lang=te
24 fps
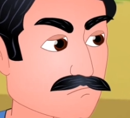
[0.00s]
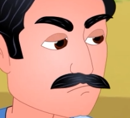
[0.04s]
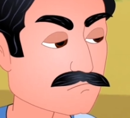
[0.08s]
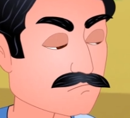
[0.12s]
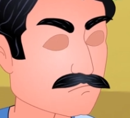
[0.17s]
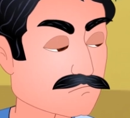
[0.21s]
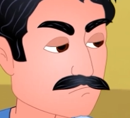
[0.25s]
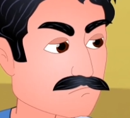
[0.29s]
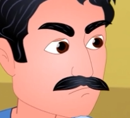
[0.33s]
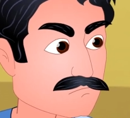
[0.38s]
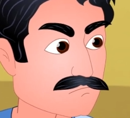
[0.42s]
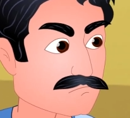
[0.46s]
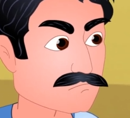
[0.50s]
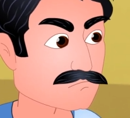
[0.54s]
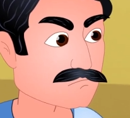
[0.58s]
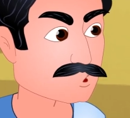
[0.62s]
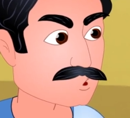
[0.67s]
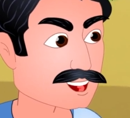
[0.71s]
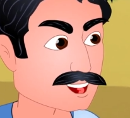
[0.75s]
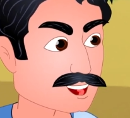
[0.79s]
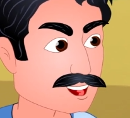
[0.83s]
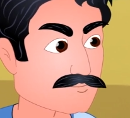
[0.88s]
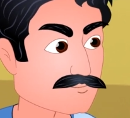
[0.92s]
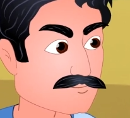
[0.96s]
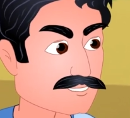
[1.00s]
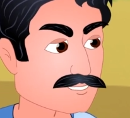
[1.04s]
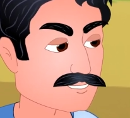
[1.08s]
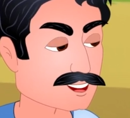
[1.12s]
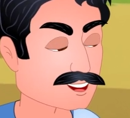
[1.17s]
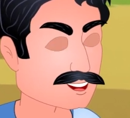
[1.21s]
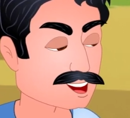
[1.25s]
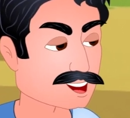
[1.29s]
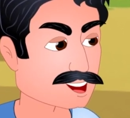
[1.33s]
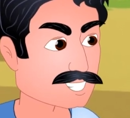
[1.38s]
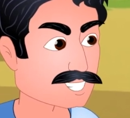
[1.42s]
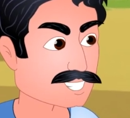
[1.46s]
కోపంగా
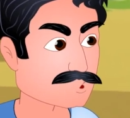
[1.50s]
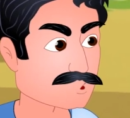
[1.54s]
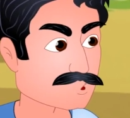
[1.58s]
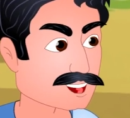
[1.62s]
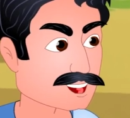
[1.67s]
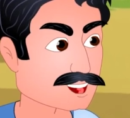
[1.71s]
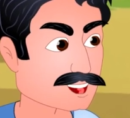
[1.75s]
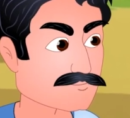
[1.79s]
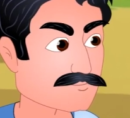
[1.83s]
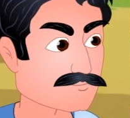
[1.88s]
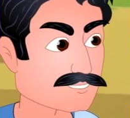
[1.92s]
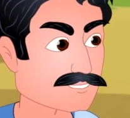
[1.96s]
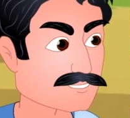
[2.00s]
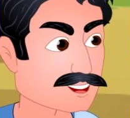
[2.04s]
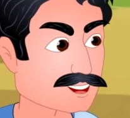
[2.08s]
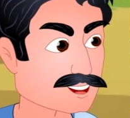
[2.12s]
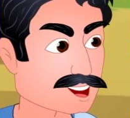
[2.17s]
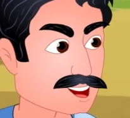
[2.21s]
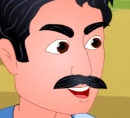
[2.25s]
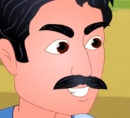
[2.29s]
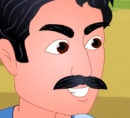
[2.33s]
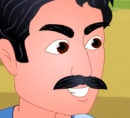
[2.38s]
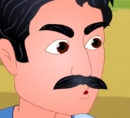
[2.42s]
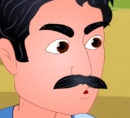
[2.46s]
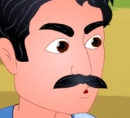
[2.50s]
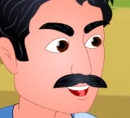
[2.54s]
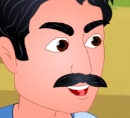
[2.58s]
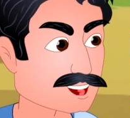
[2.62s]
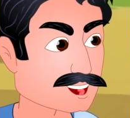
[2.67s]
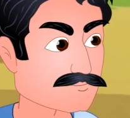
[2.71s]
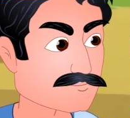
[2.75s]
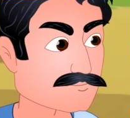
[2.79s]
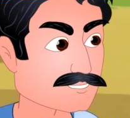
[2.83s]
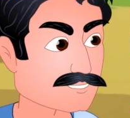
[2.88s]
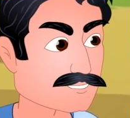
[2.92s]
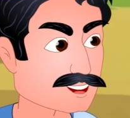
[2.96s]
నేనప్పటికీ
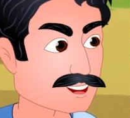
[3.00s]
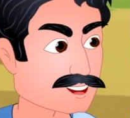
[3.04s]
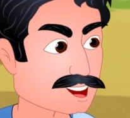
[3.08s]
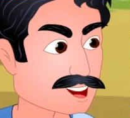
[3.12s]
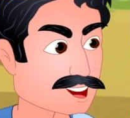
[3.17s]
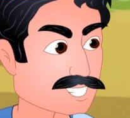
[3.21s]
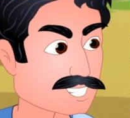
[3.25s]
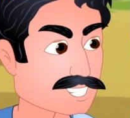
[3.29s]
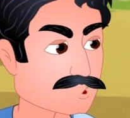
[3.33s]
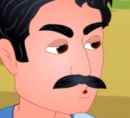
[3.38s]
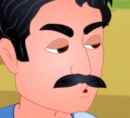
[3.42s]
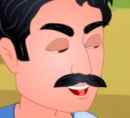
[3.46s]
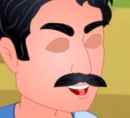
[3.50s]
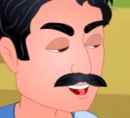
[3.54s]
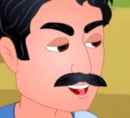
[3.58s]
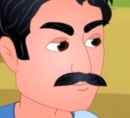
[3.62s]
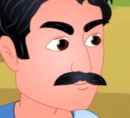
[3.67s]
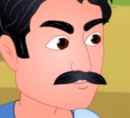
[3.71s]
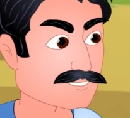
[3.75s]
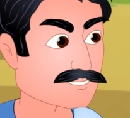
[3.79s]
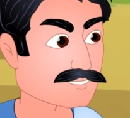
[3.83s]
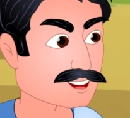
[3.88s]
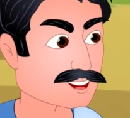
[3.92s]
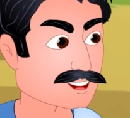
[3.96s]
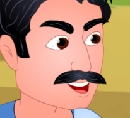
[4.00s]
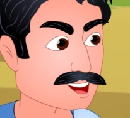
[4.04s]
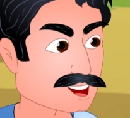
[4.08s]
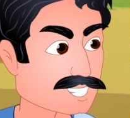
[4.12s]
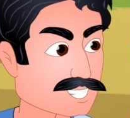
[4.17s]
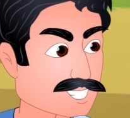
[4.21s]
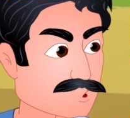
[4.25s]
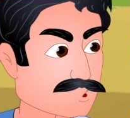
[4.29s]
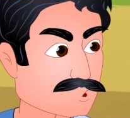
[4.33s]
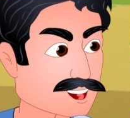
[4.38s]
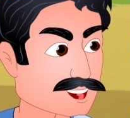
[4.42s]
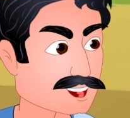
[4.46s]
చెబుతూనే ఉన్నాను అడవి
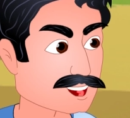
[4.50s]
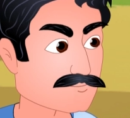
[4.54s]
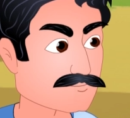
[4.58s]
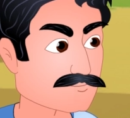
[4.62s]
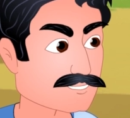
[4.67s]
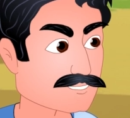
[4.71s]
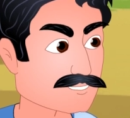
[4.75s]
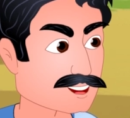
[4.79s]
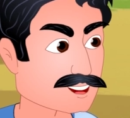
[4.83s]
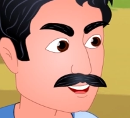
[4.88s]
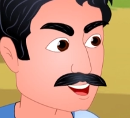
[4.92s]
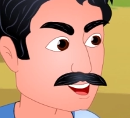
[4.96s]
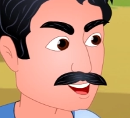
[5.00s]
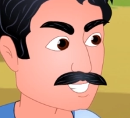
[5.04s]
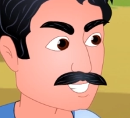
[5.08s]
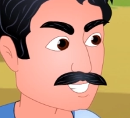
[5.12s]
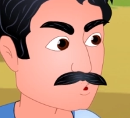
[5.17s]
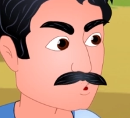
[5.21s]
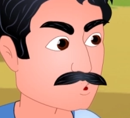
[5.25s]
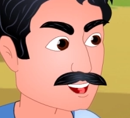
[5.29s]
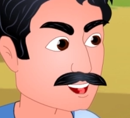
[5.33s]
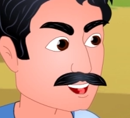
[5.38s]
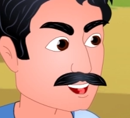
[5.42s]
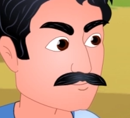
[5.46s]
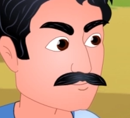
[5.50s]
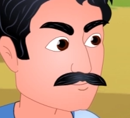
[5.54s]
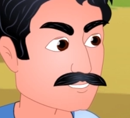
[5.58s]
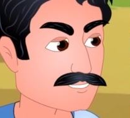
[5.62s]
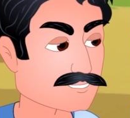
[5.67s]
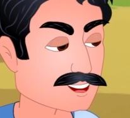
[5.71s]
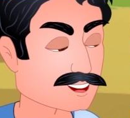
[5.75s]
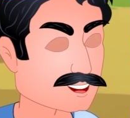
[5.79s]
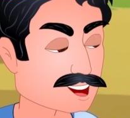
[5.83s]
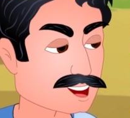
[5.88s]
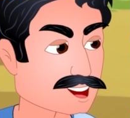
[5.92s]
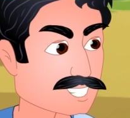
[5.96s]
తల్లిని ఏడిపించడం అంత మంచిది
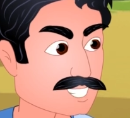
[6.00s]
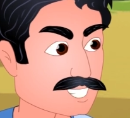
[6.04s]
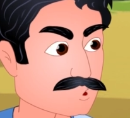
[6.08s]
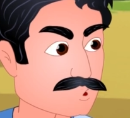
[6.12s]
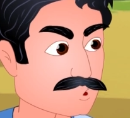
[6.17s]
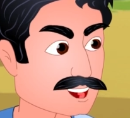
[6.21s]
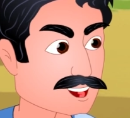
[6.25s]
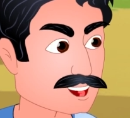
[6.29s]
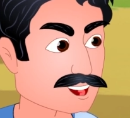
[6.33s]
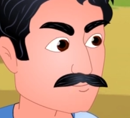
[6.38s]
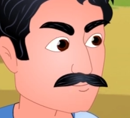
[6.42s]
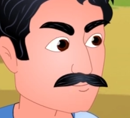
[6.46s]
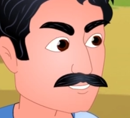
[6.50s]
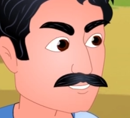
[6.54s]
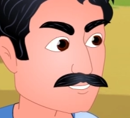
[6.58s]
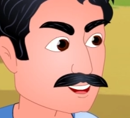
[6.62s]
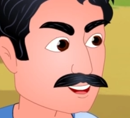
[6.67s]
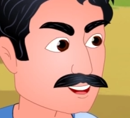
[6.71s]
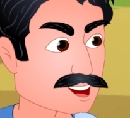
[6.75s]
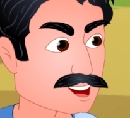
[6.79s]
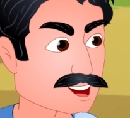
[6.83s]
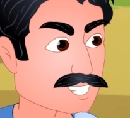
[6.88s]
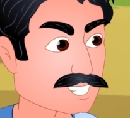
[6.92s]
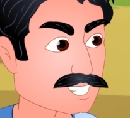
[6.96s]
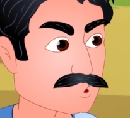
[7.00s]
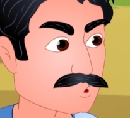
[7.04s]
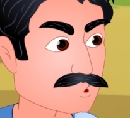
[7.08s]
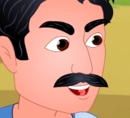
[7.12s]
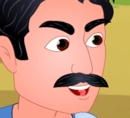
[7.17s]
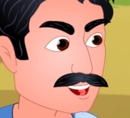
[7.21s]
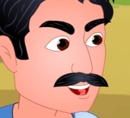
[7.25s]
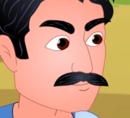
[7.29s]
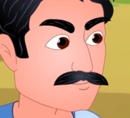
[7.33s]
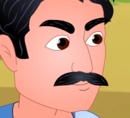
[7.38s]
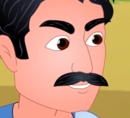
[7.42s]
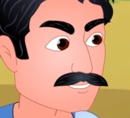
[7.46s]
కాదురా అని
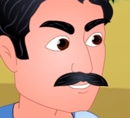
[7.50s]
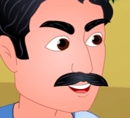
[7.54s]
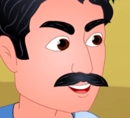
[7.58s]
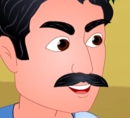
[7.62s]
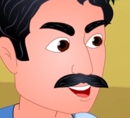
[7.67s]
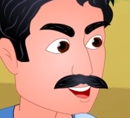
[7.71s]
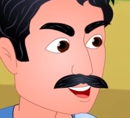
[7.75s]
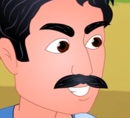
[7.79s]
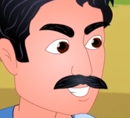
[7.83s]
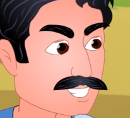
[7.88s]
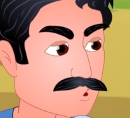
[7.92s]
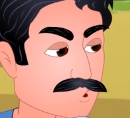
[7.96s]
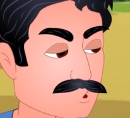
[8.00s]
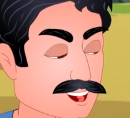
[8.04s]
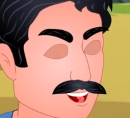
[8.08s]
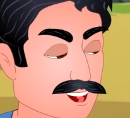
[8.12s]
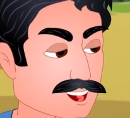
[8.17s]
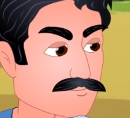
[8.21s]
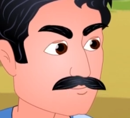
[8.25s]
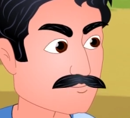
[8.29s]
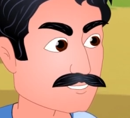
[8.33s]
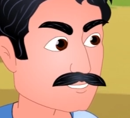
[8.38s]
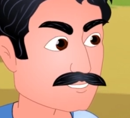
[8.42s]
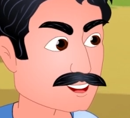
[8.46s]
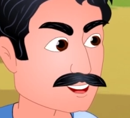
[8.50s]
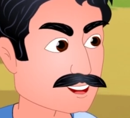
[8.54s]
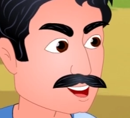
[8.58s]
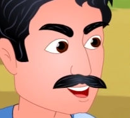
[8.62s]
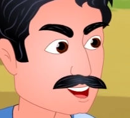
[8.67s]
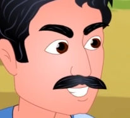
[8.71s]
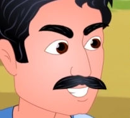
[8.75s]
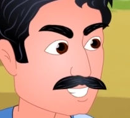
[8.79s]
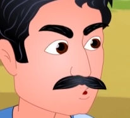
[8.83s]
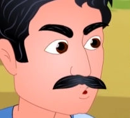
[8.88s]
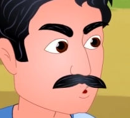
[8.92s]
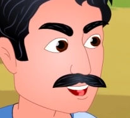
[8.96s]
వేరే ఇతర పనులు
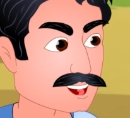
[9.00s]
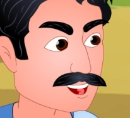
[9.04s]
చేసుకుందామని